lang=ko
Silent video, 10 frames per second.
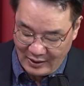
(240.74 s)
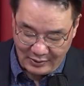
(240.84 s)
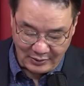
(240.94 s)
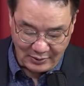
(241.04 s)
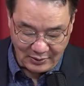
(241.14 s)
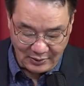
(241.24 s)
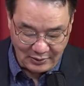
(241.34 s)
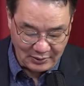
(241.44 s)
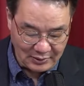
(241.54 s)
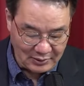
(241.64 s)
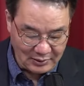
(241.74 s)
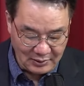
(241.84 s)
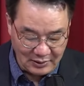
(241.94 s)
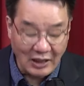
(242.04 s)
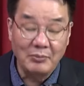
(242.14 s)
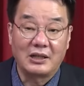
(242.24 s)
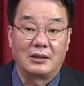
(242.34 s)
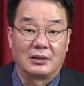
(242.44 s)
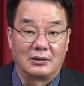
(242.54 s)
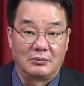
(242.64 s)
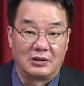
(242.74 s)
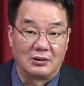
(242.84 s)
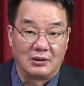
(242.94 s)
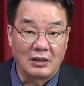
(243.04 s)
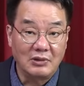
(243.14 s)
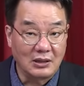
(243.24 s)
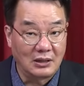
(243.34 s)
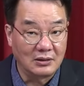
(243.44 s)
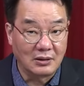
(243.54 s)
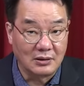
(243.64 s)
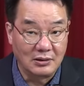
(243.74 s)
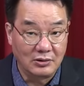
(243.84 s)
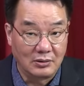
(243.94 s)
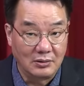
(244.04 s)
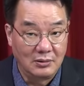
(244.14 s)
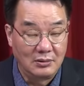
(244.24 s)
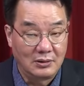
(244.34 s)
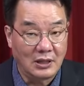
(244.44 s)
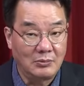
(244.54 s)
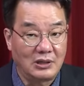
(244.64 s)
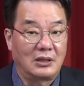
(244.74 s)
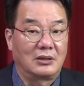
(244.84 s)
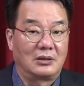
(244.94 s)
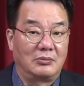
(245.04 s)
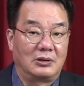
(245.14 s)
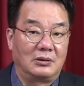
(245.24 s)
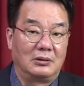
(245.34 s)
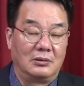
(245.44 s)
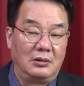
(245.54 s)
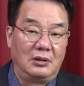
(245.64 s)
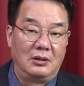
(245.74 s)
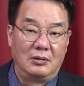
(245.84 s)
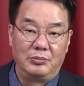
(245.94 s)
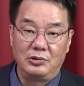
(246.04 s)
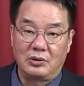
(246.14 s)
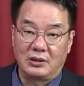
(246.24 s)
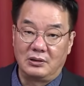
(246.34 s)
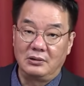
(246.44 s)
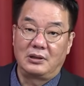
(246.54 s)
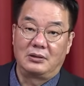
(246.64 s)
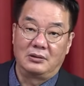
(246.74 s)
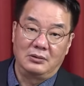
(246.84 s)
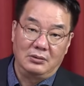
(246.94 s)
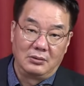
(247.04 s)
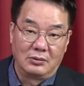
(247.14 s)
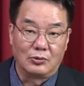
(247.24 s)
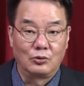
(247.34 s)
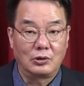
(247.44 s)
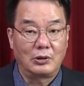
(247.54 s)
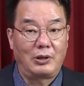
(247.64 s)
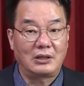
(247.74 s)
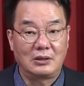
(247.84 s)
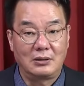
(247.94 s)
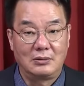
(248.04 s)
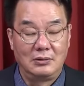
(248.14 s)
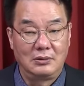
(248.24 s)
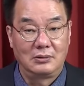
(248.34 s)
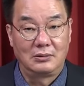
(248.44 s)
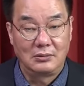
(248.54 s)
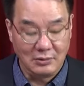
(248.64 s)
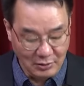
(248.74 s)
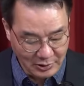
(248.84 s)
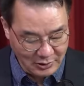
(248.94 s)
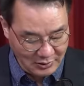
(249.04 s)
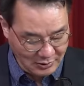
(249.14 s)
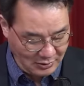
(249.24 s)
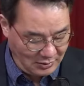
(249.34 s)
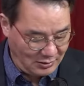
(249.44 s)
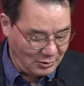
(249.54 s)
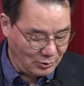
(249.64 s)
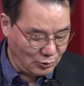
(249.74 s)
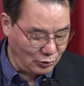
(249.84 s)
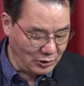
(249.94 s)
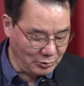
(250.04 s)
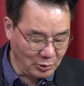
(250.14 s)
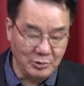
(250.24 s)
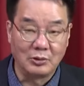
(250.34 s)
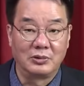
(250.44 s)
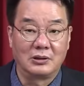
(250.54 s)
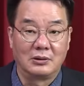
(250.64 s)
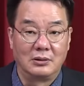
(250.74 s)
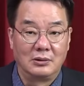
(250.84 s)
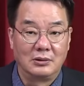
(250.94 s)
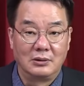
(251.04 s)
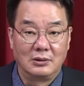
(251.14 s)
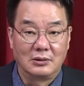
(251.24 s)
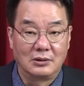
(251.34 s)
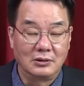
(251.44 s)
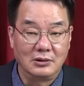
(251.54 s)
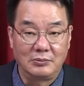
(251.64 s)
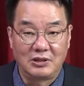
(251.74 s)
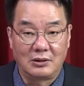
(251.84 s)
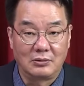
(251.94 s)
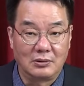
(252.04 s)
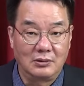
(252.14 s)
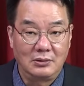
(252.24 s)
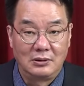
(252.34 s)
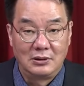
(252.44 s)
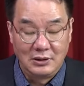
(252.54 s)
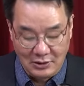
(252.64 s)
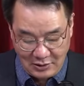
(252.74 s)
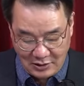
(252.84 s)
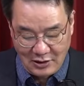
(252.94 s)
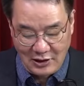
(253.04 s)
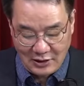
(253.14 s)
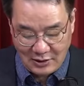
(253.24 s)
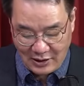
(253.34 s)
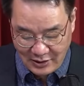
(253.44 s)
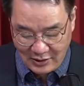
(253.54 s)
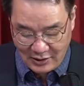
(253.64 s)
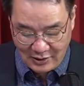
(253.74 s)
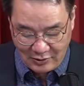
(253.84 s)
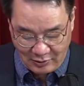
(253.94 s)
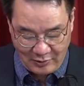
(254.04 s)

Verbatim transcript: 음, 낙마를 하게 되면 낙마할 가능성이 크죠. 낙마를 하게 되면은, 민주당 전체는 공정에 확 떠버려서 90점도 없는 그런 집단으로 전략을 하게 되겠죠.